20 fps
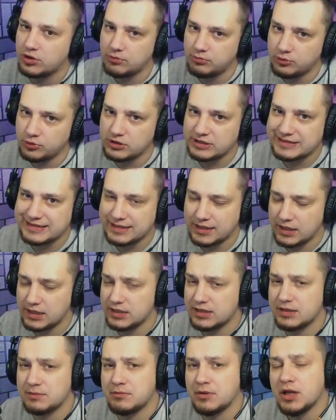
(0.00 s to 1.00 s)
будет с
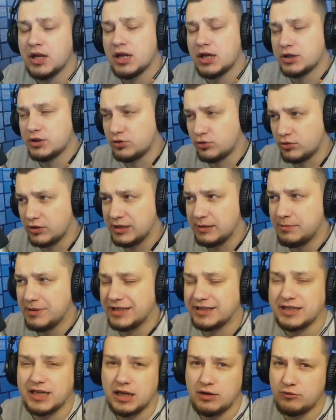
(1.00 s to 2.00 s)
рейдом, то,
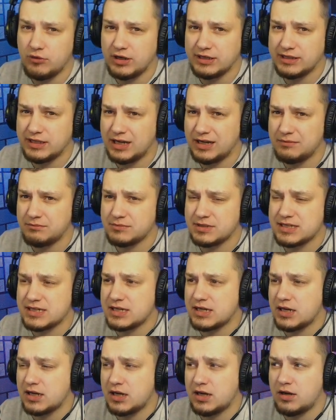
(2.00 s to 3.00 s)
ребят, я его отдам
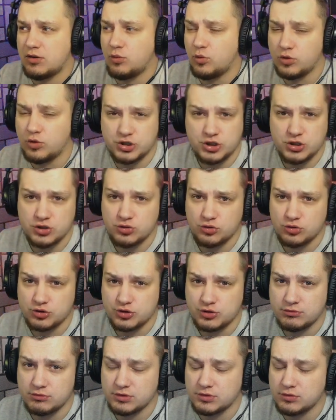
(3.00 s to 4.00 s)
за очень
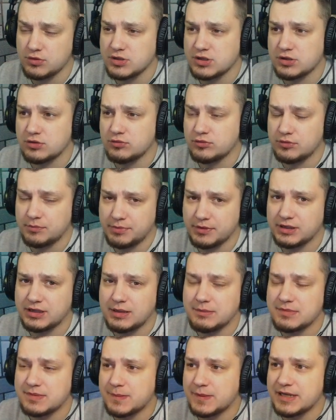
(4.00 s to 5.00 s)
дешево. То есть, ну, например,
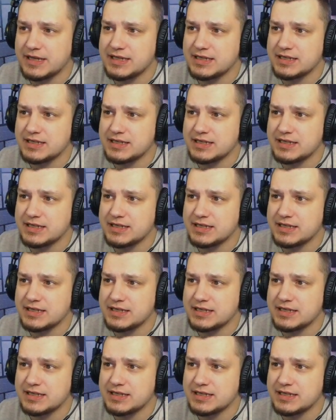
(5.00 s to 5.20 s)
там по